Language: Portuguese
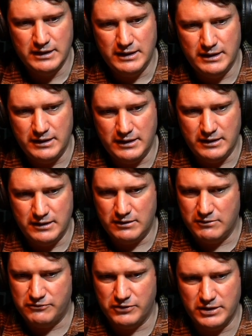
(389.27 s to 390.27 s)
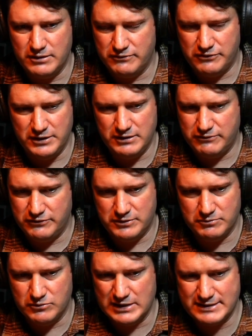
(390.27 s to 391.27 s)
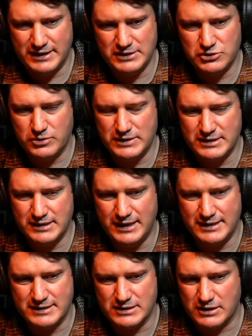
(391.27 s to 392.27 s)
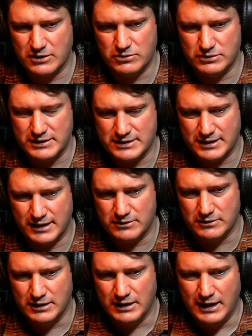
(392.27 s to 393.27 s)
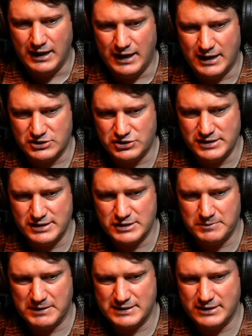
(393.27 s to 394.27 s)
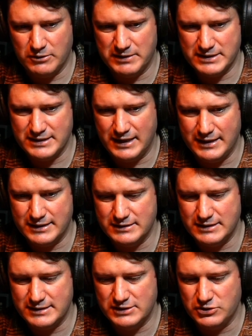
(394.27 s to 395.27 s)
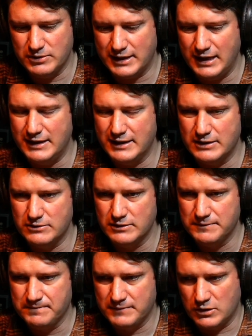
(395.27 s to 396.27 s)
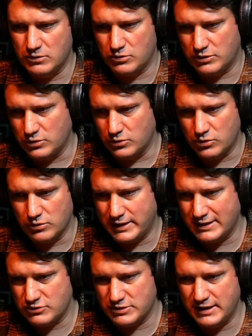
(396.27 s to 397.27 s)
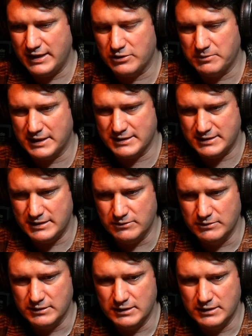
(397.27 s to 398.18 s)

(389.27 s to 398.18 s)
E foi, foi, foi uma série de coincidências que aconteceram. A Agência Espacial Brasileira decidiu naquele ano que o congresso seria no Brasil